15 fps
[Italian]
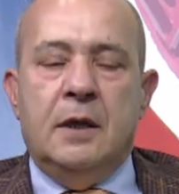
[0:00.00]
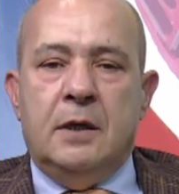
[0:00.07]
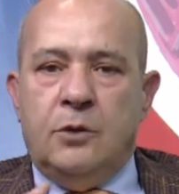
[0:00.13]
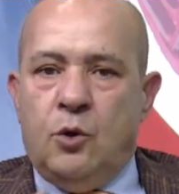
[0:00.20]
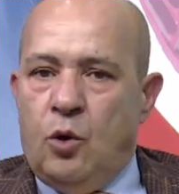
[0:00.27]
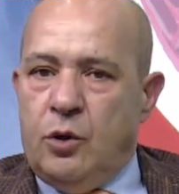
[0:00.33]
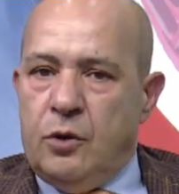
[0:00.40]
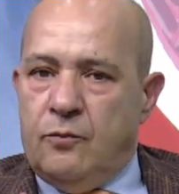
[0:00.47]

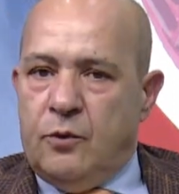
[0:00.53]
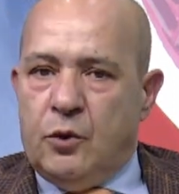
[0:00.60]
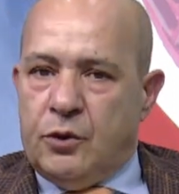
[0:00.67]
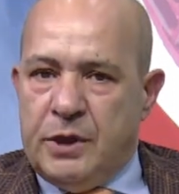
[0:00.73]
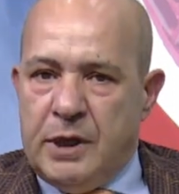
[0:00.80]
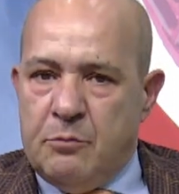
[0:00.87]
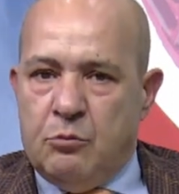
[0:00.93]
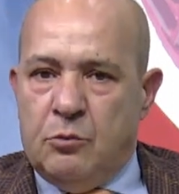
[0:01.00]
Noi
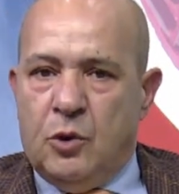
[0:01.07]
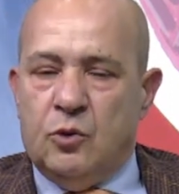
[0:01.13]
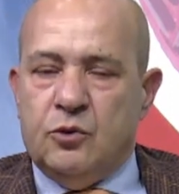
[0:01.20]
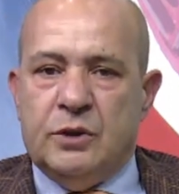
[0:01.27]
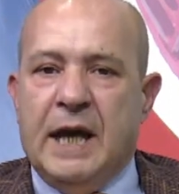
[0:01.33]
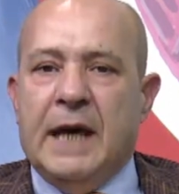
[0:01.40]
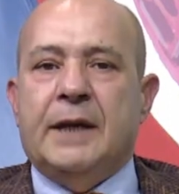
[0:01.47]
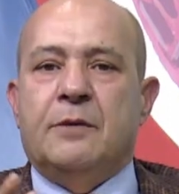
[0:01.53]
vorremmo
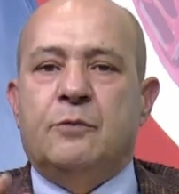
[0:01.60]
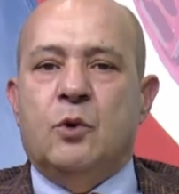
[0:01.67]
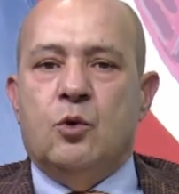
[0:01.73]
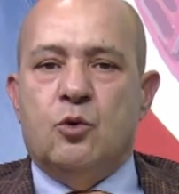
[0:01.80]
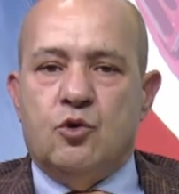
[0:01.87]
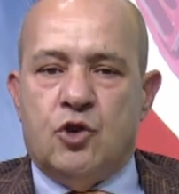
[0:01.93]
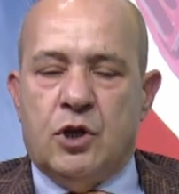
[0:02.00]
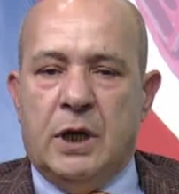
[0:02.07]
dare
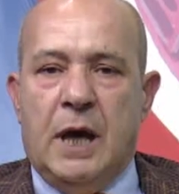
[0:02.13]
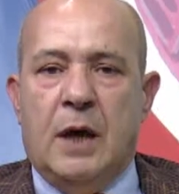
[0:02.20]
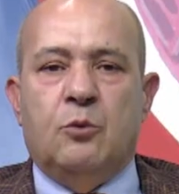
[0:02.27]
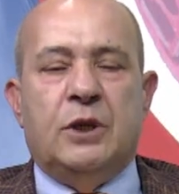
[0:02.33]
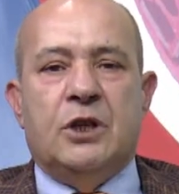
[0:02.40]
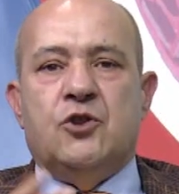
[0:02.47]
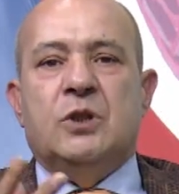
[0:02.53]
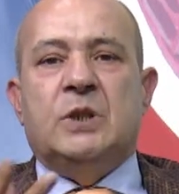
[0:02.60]
voce a
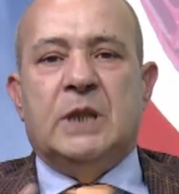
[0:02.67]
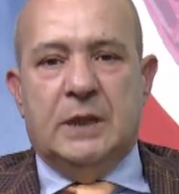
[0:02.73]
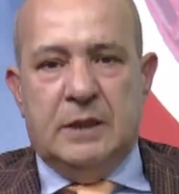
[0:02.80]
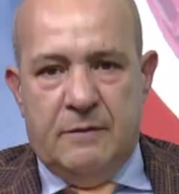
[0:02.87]
una città